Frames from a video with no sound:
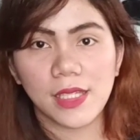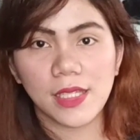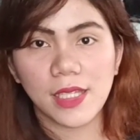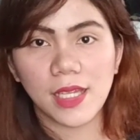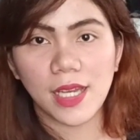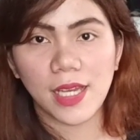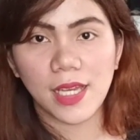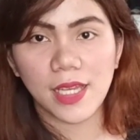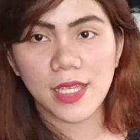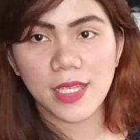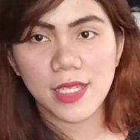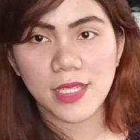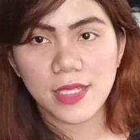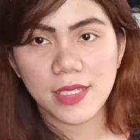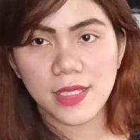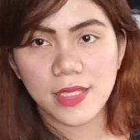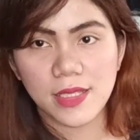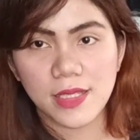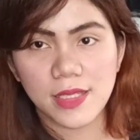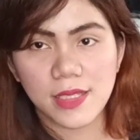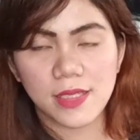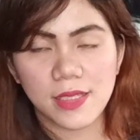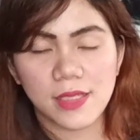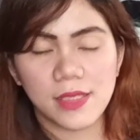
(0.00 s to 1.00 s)

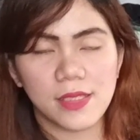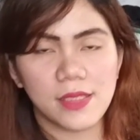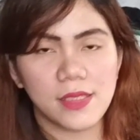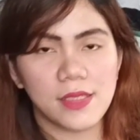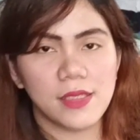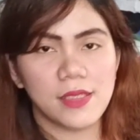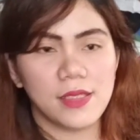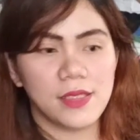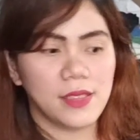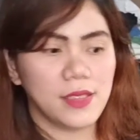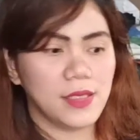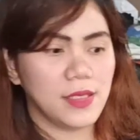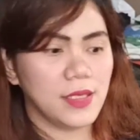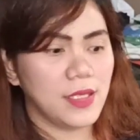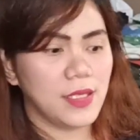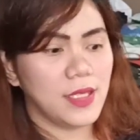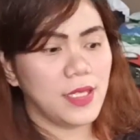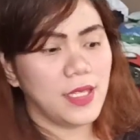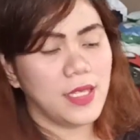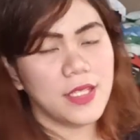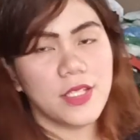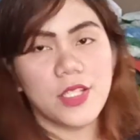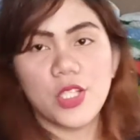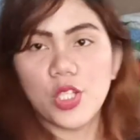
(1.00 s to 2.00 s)
guys.
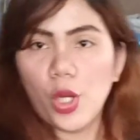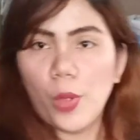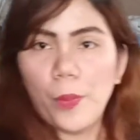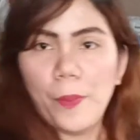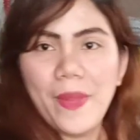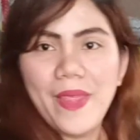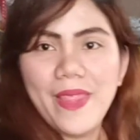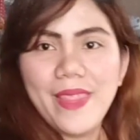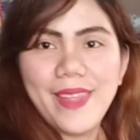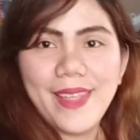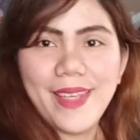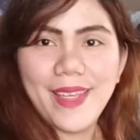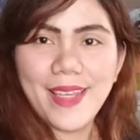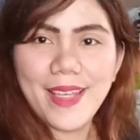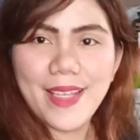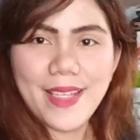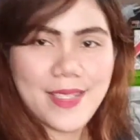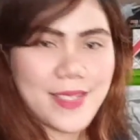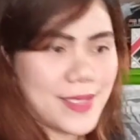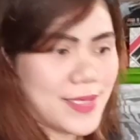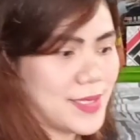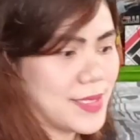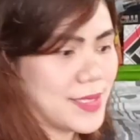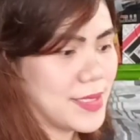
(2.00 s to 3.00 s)
Let's open
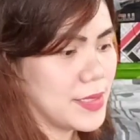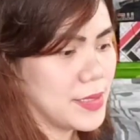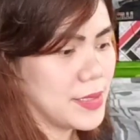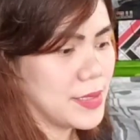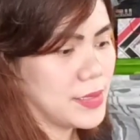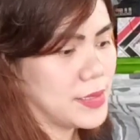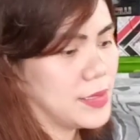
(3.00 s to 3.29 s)
this.